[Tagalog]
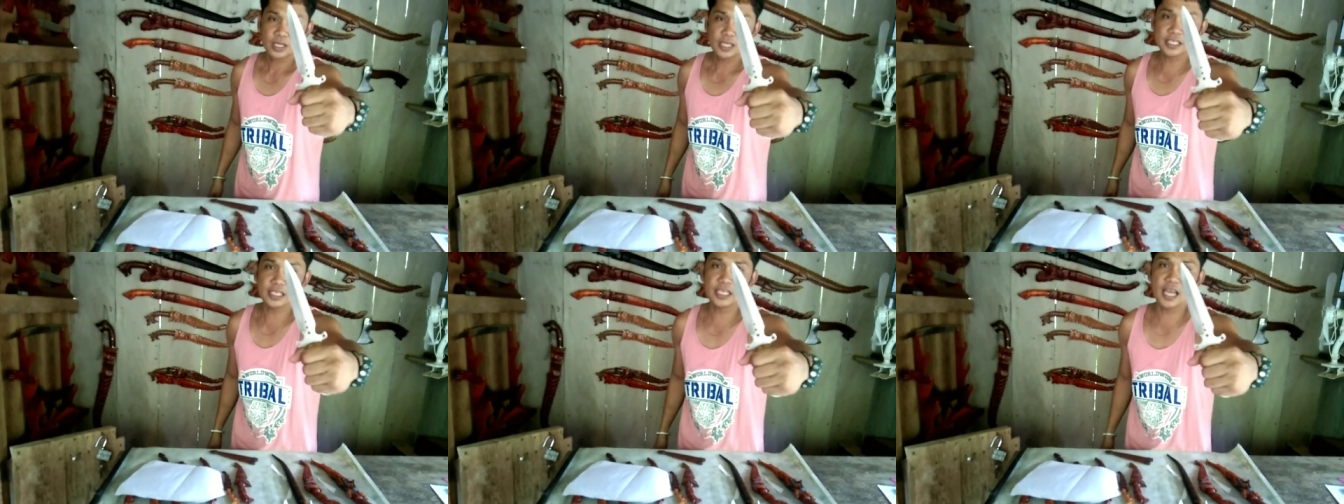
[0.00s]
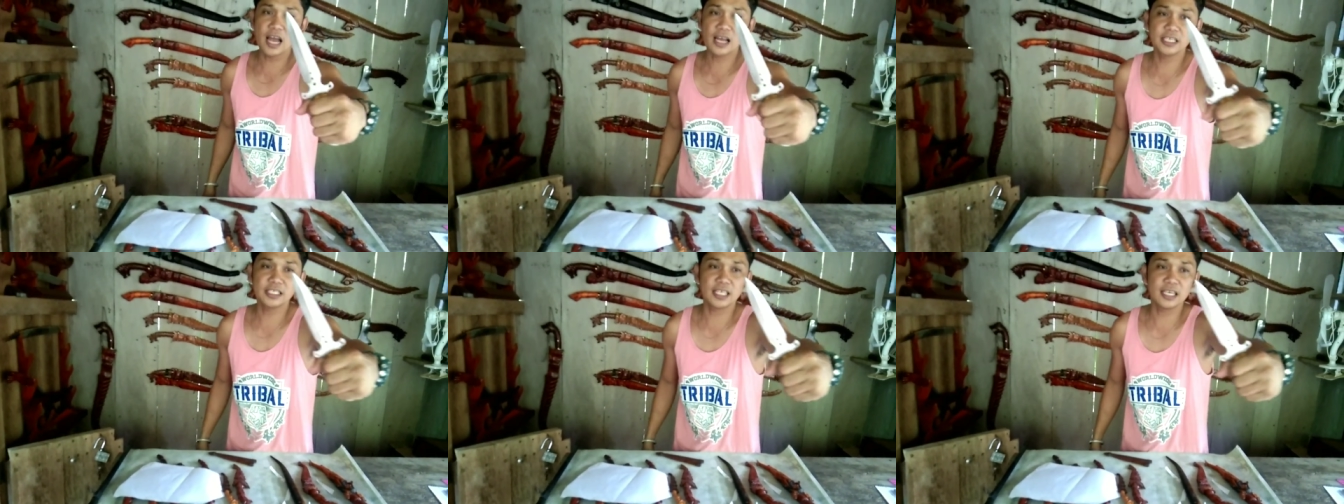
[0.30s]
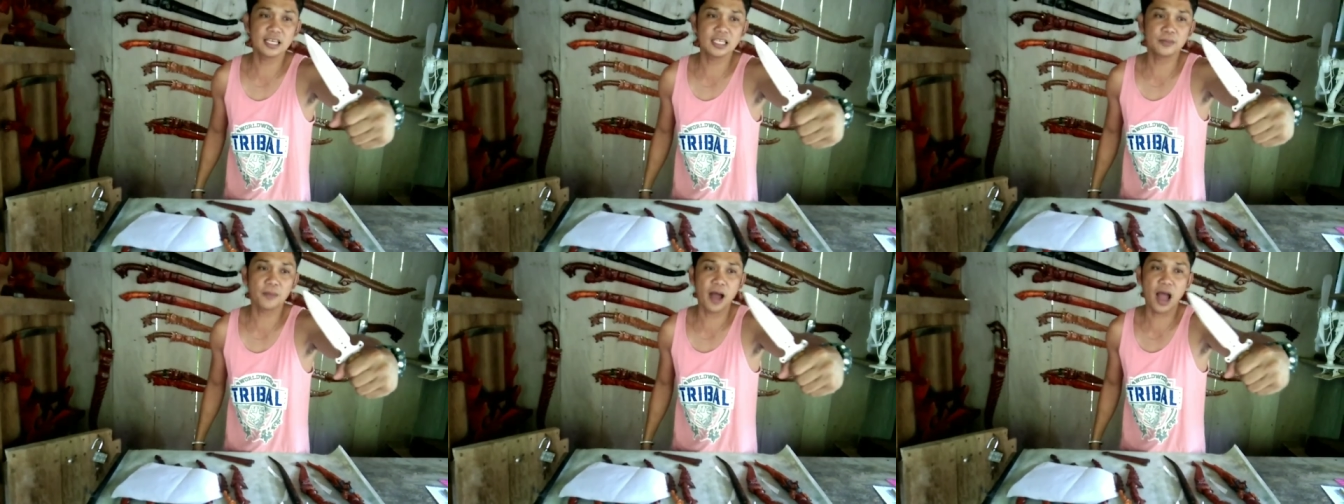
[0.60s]
Isa siyang
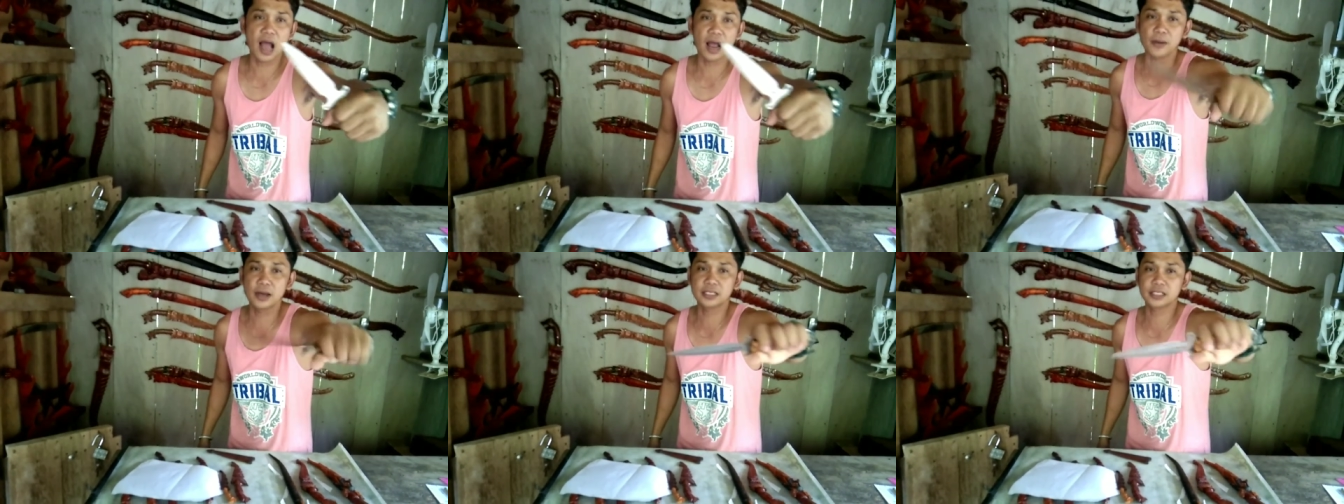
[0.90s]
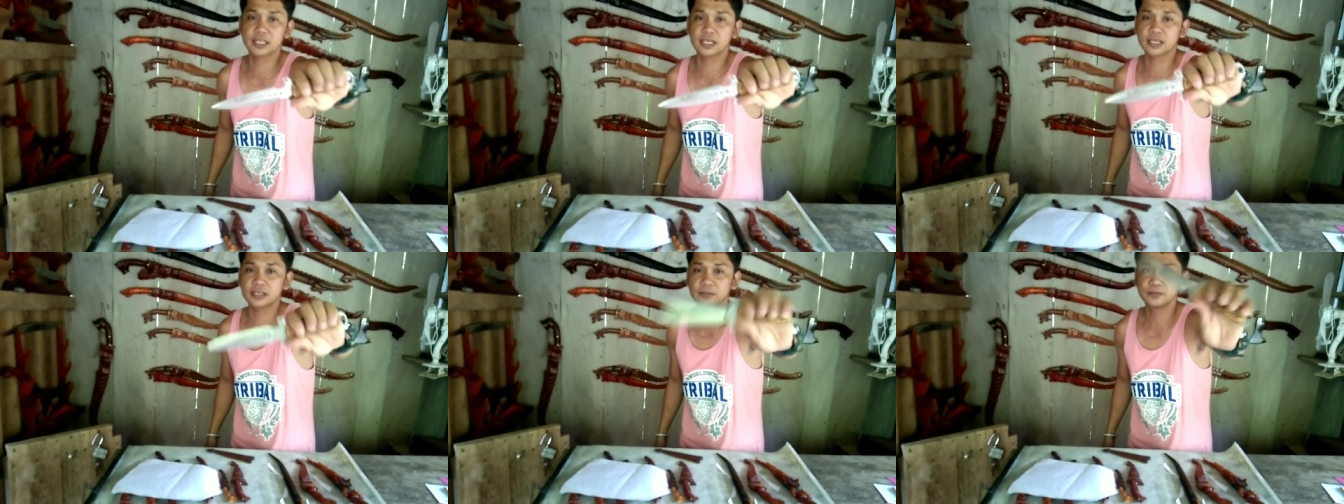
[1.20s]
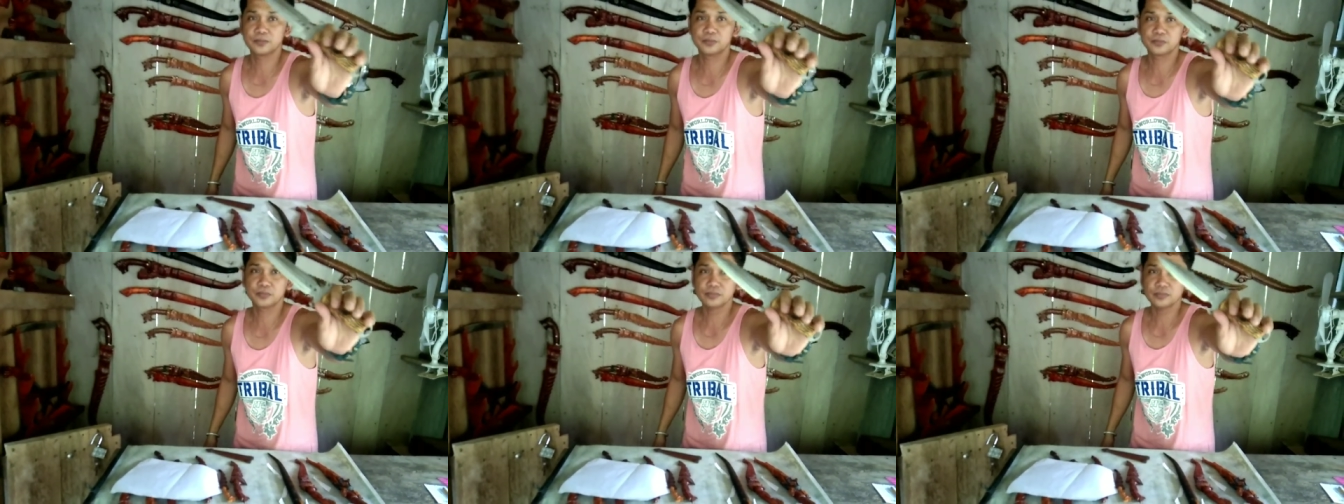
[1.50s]
stainless mga kamaster.
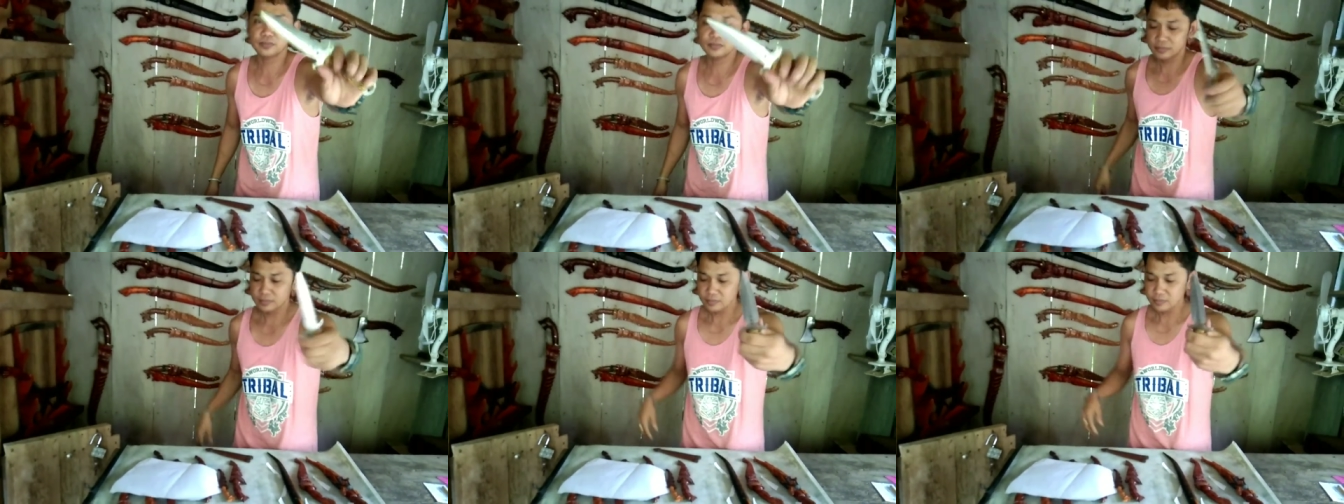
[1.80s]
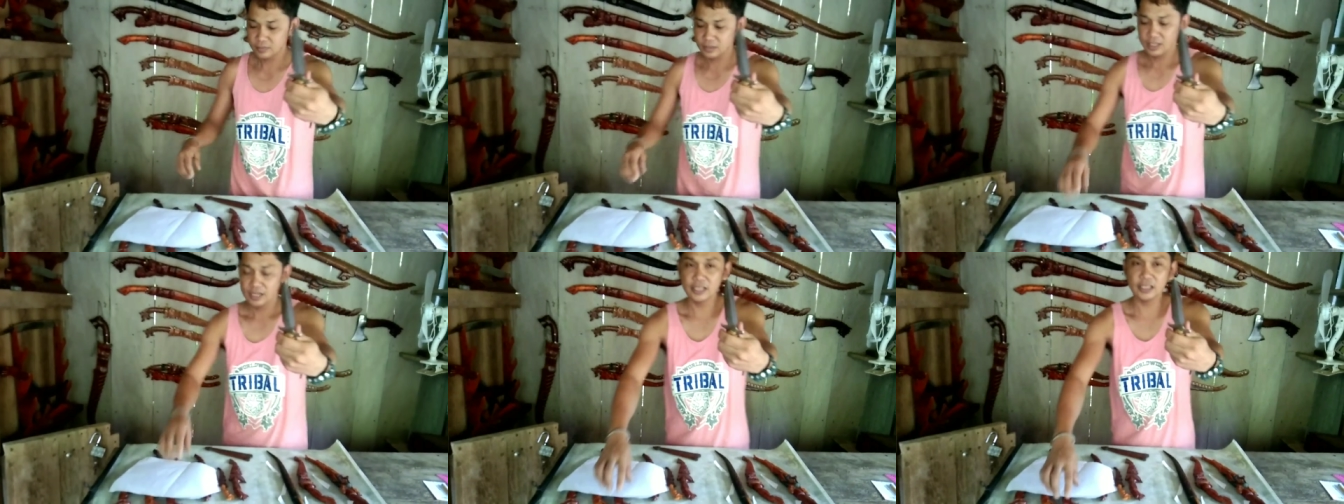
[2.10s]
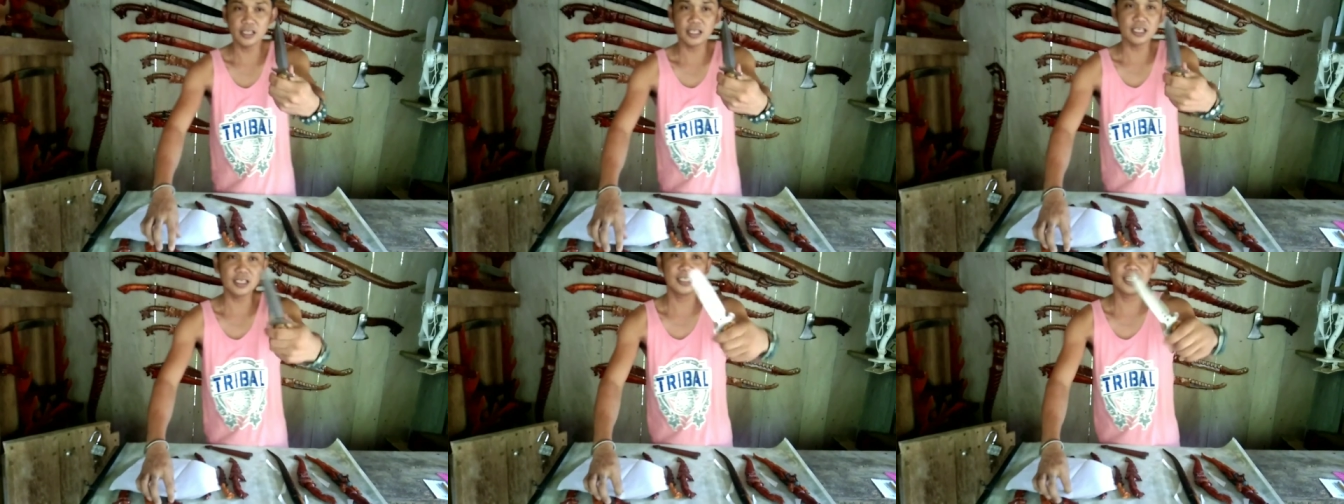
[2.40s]

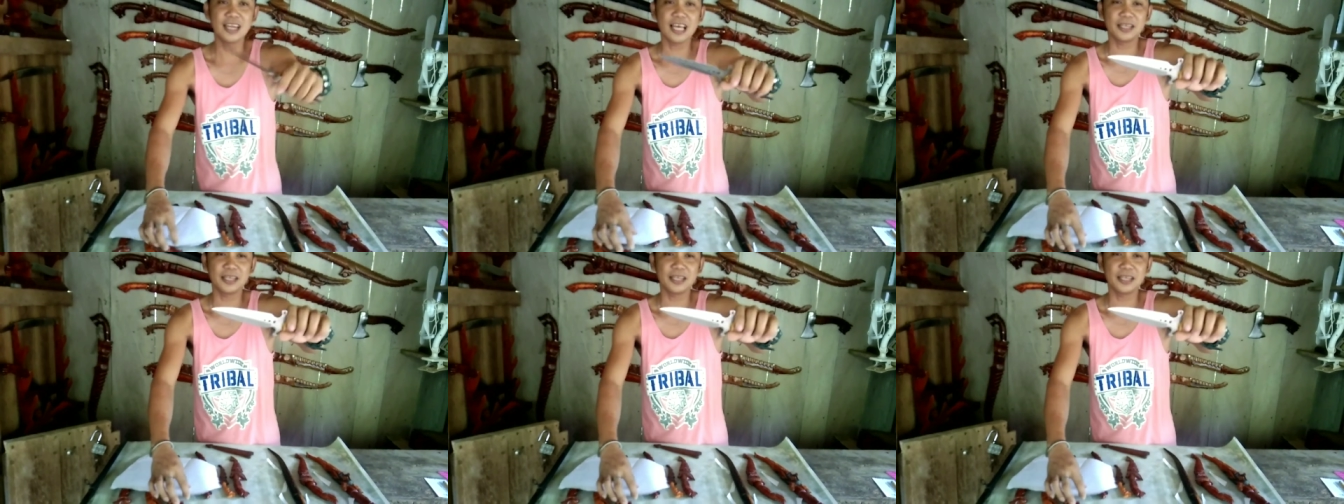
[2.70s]
Itetest din